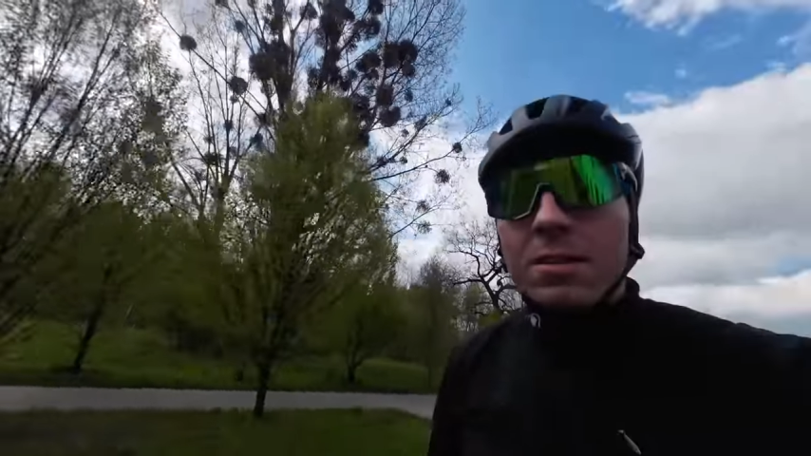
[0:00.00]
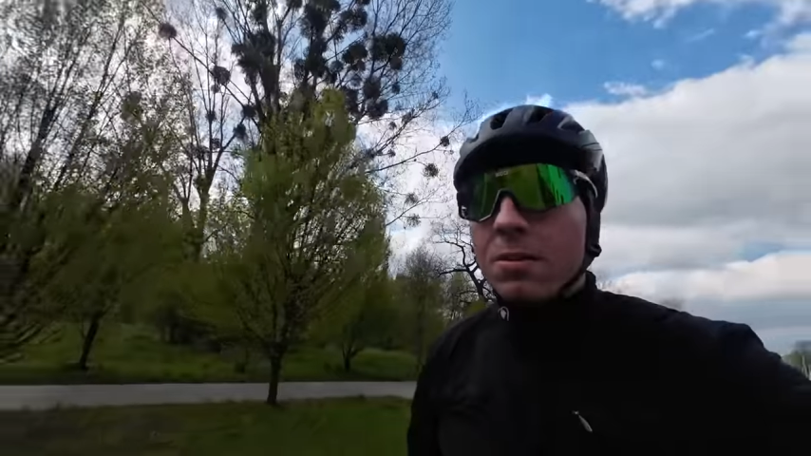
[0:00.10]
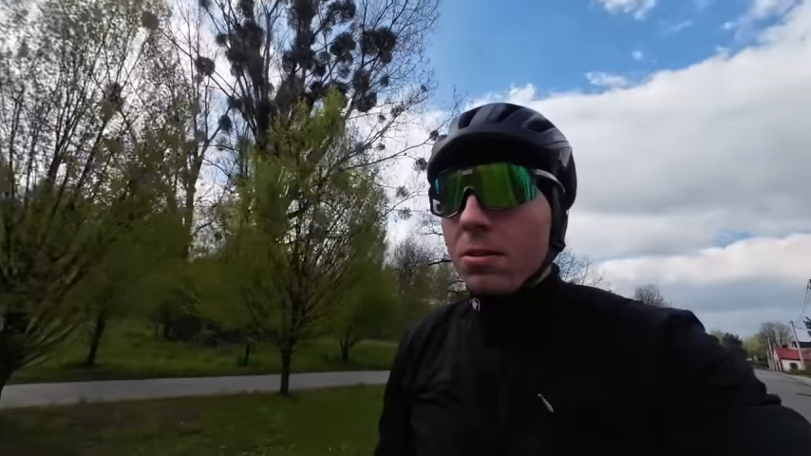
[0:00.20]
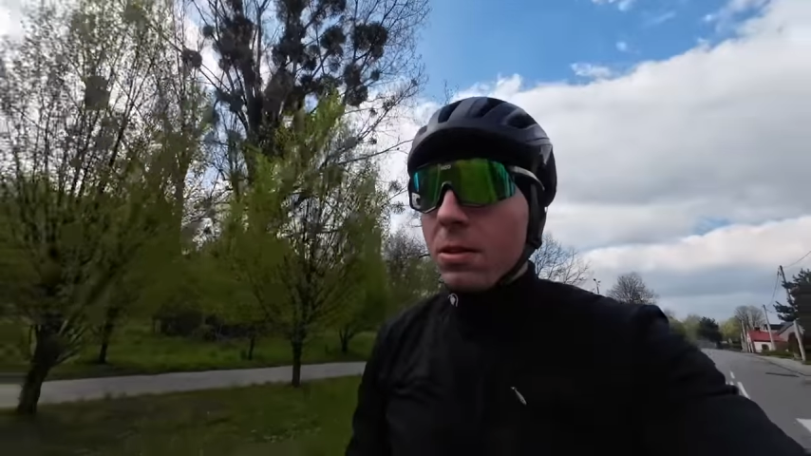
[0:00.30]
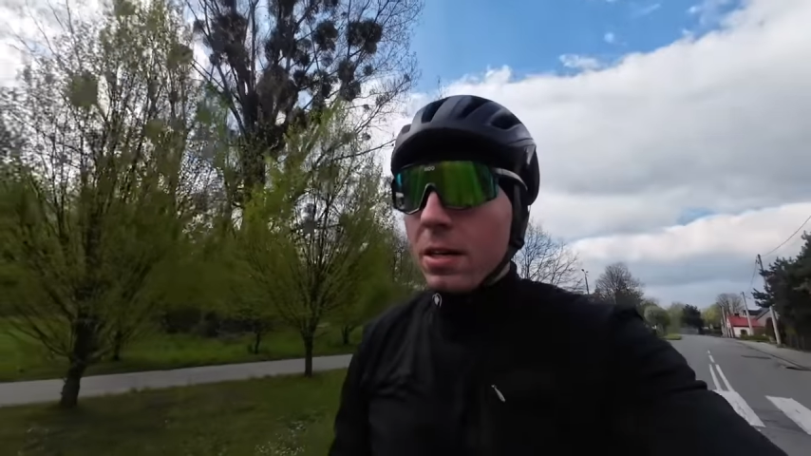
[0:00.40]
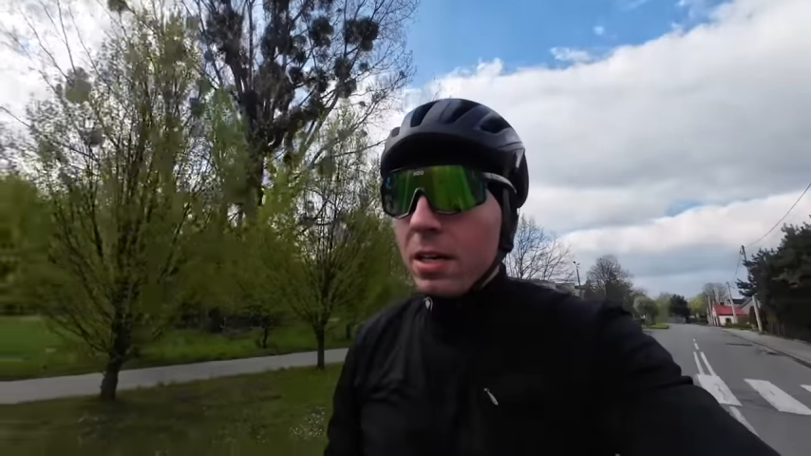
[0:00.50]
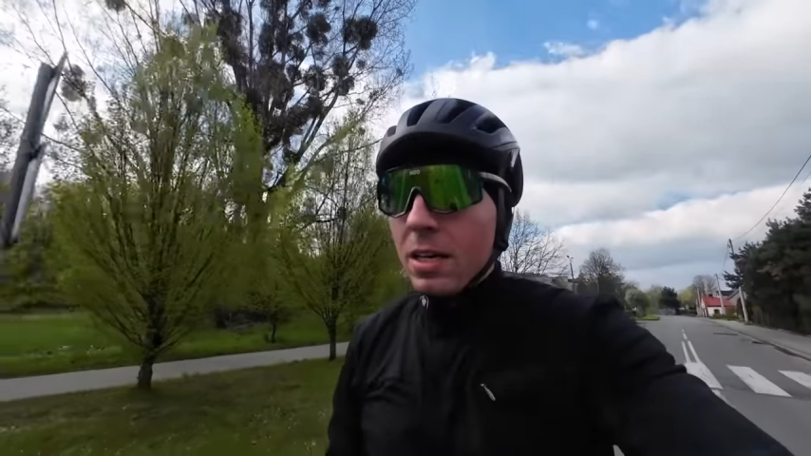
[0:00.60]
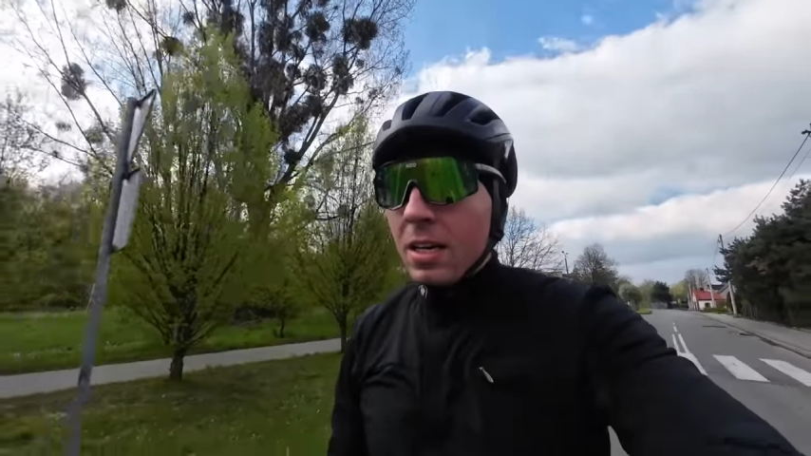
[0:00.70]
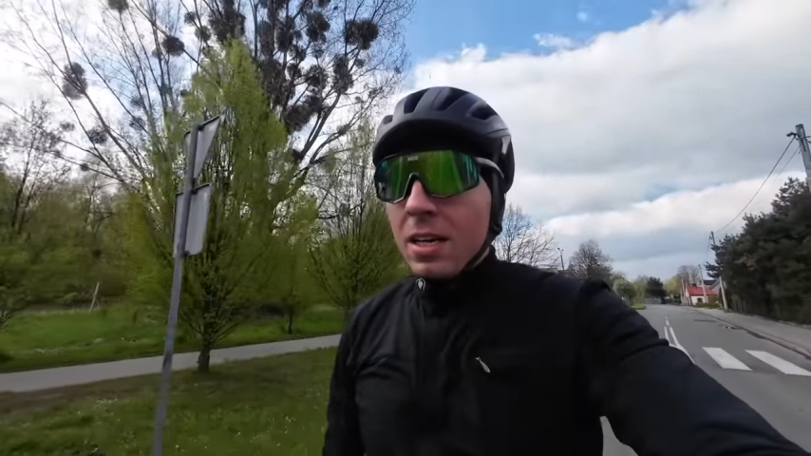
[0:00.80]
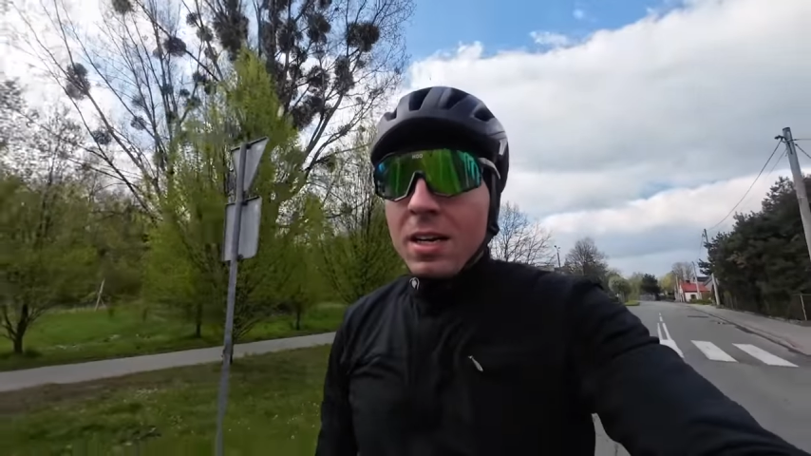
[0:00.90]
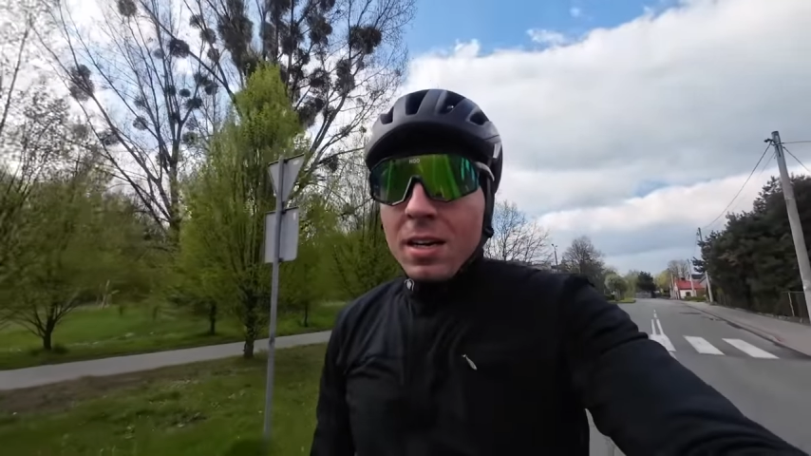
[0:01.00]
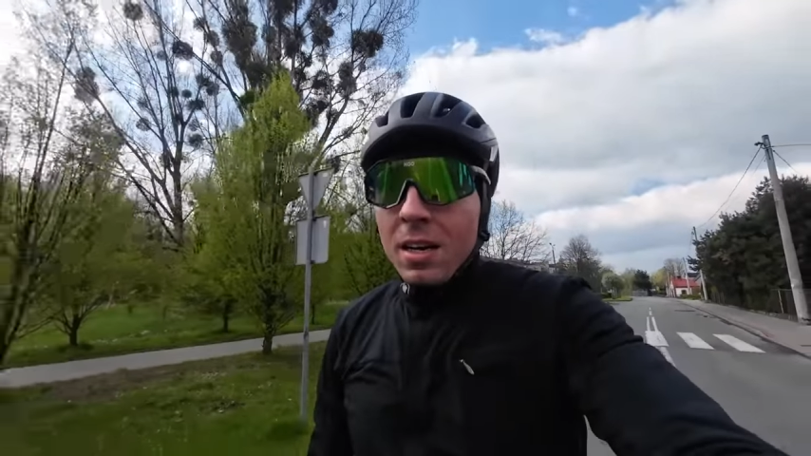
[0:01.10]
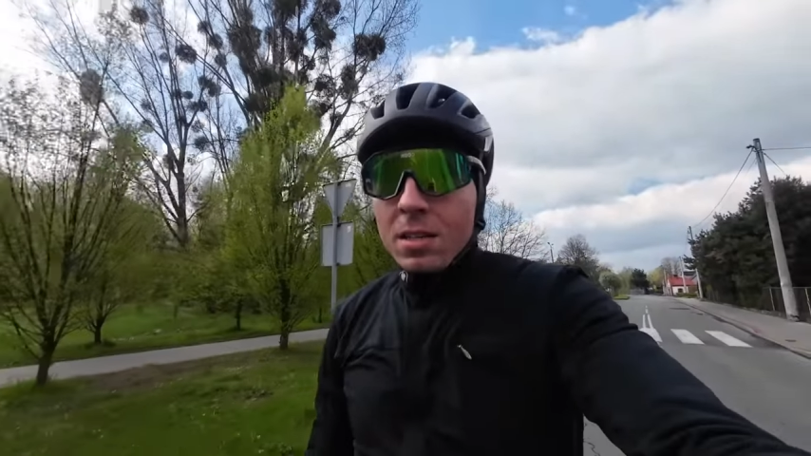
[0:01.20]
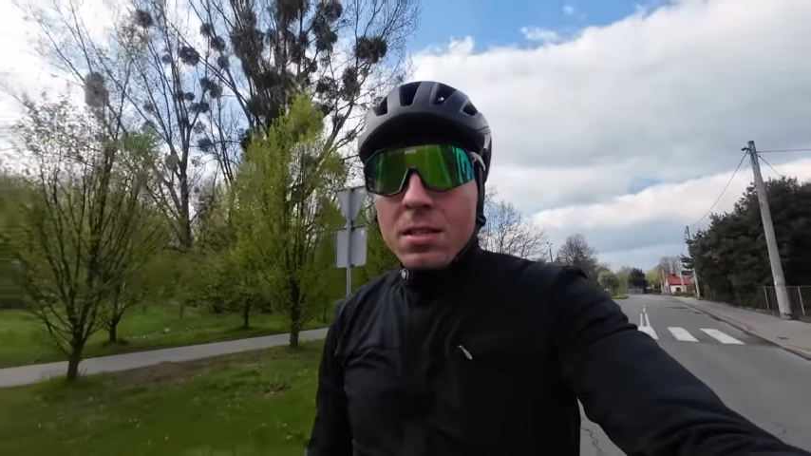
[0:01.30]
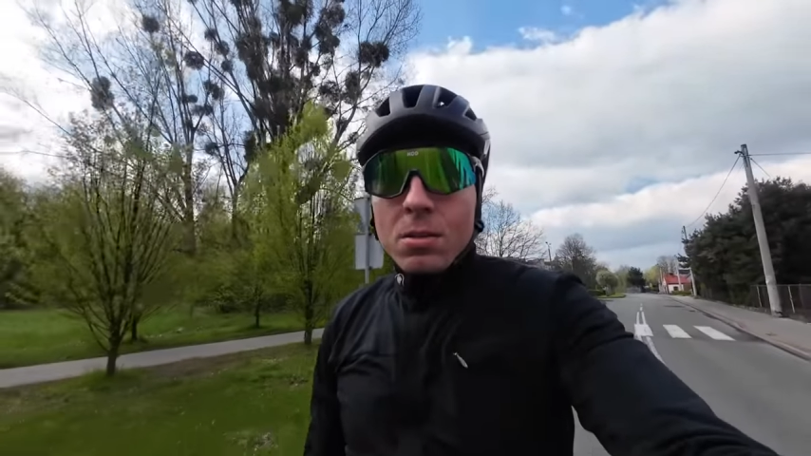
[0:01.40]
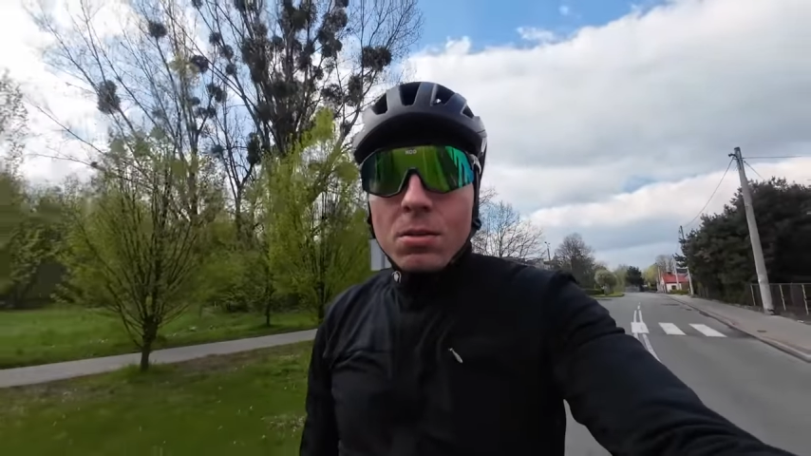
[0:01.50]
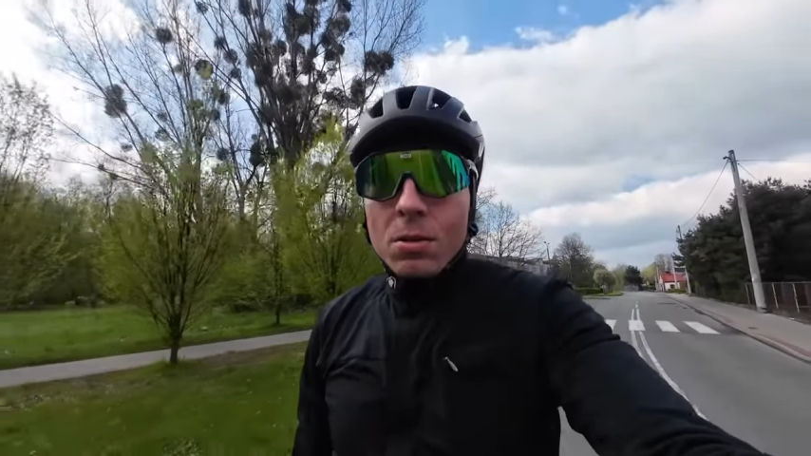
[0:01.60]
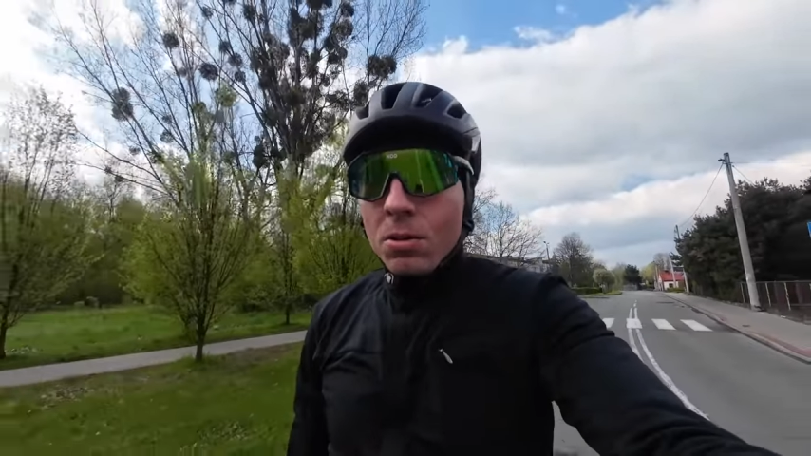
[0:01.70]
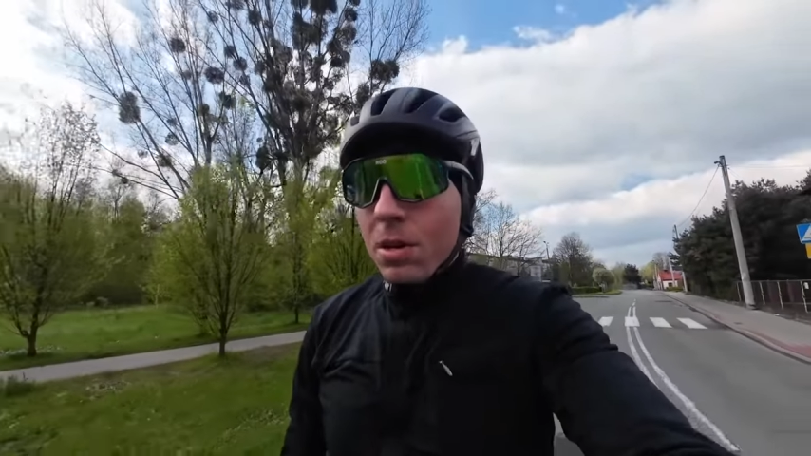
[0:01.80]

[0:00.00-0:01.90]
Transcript: No. A co do